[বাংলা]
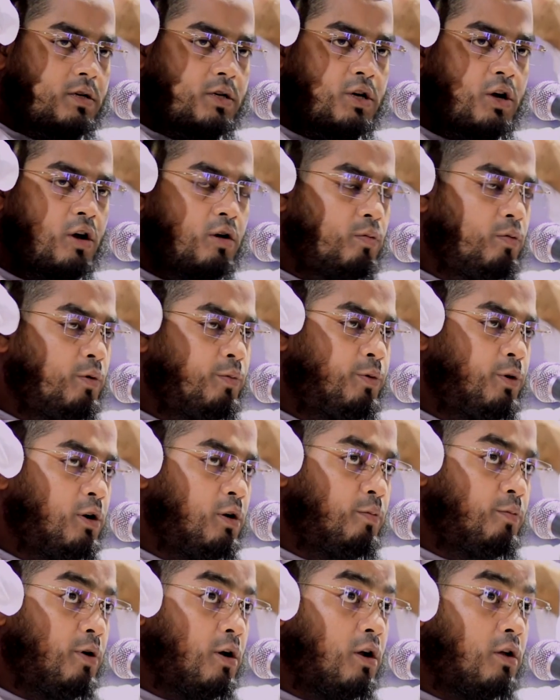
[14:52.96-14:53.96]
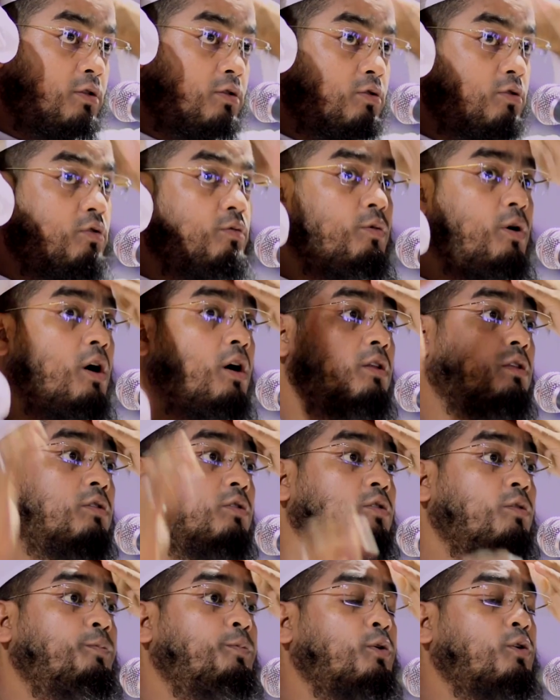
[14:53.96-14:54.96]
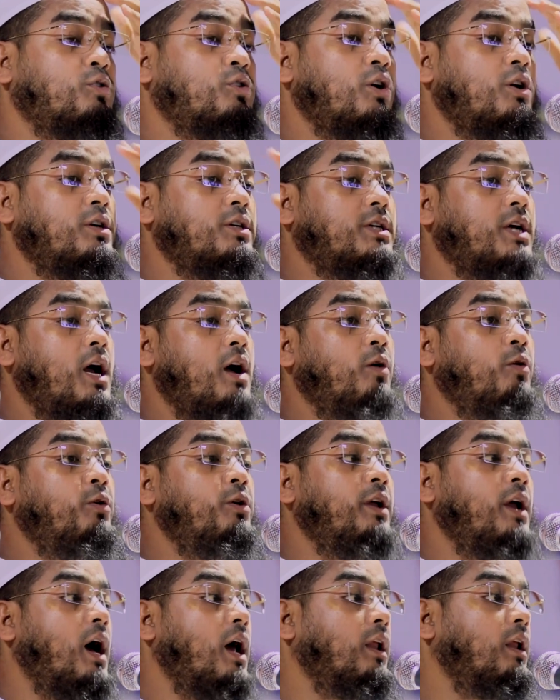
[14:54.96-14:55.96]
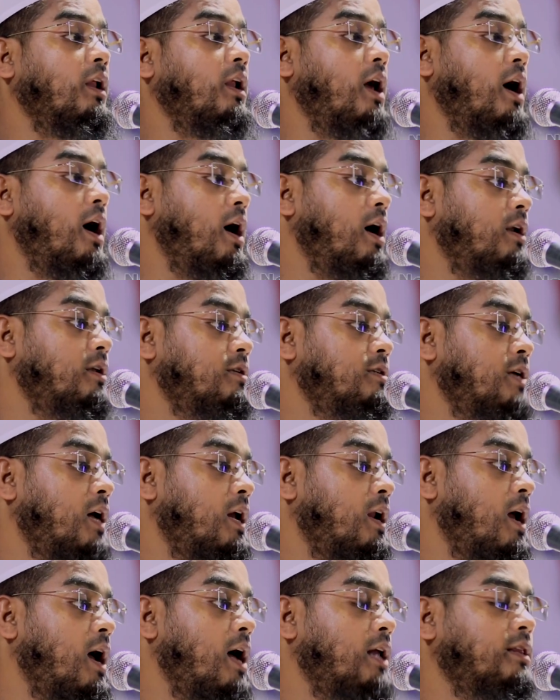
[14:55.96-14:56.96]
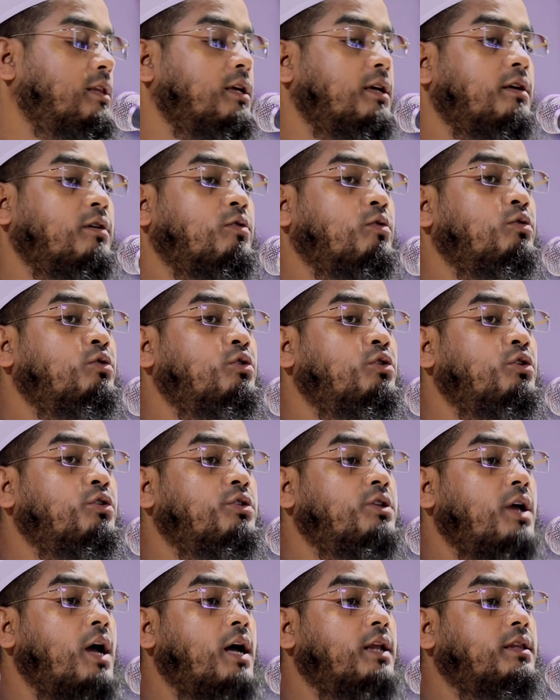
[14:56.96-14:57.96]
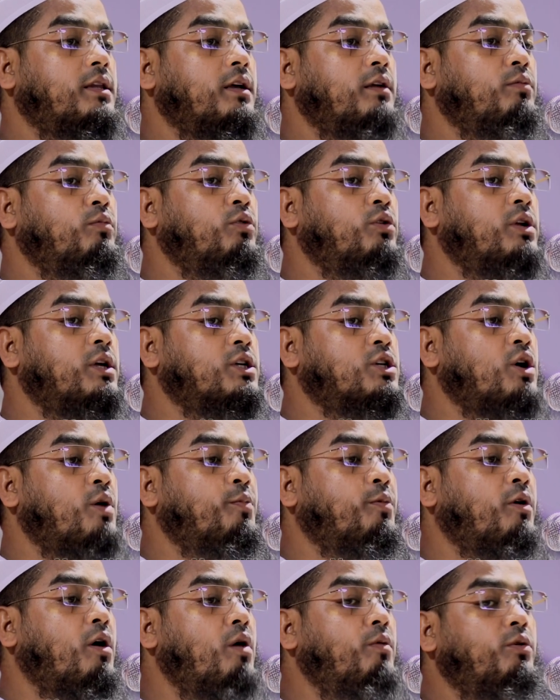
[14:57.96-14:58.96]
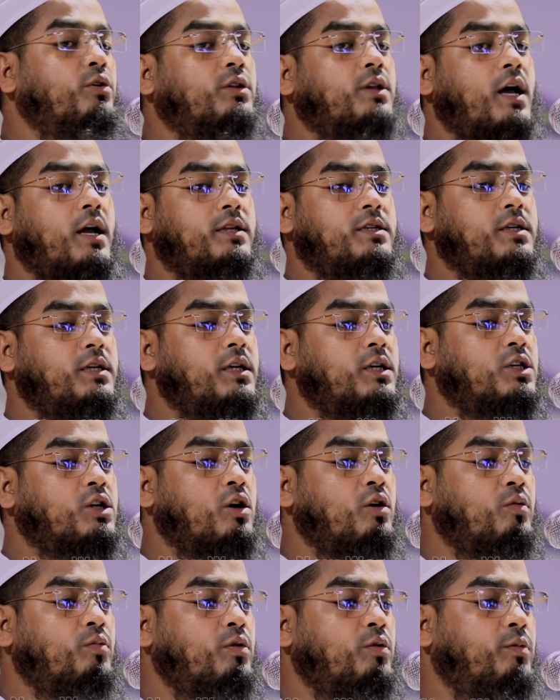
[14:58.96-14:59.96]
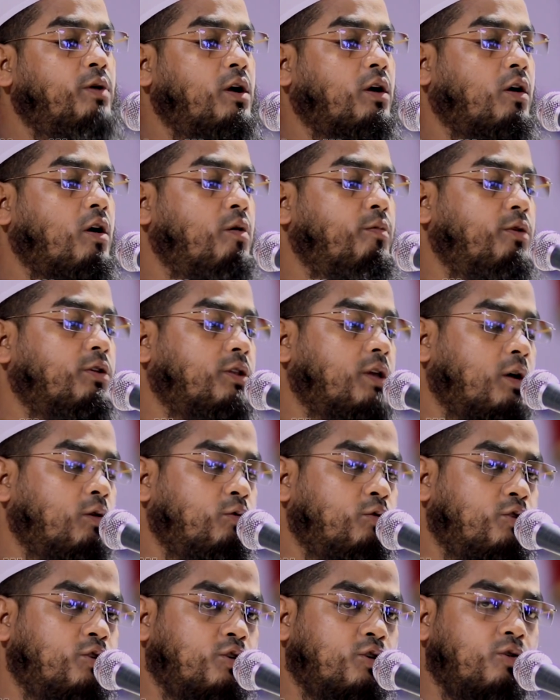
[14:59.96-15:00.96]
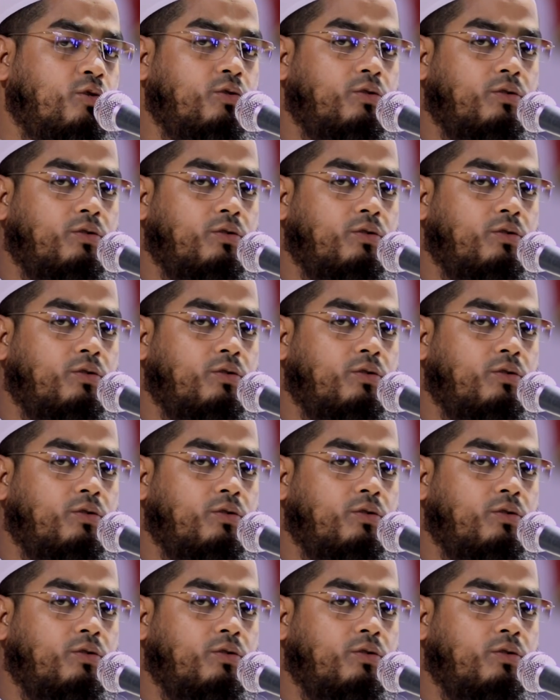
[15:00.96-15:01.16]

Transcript: সর্বোপরি বরত্ব মহাত্ম প্রশংসা ওই আল্লাহর যার হাতের কুদরতি হাতের মুঠে সব ক্ষমতা যিনি সর্বময় ক্ষমতার উৎস